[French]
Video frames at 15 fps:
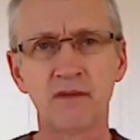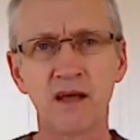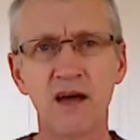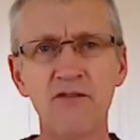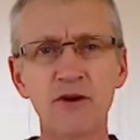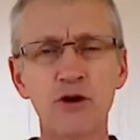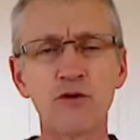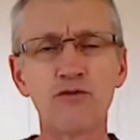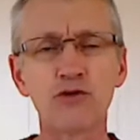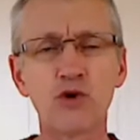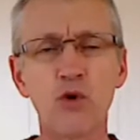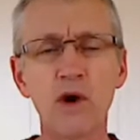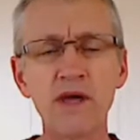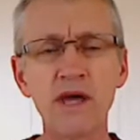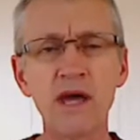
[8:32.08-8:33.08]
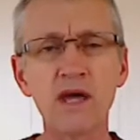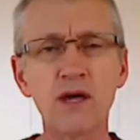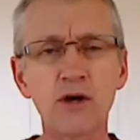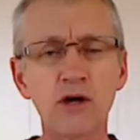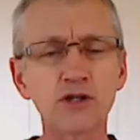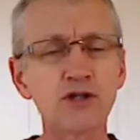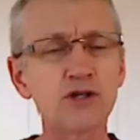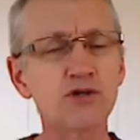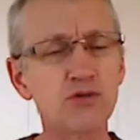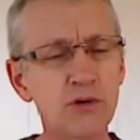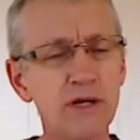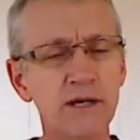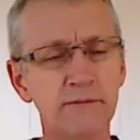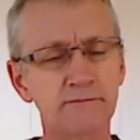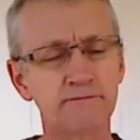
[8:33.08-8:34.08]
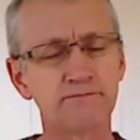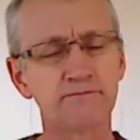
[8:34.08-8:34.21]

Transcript: avec que vous croyez que je suis.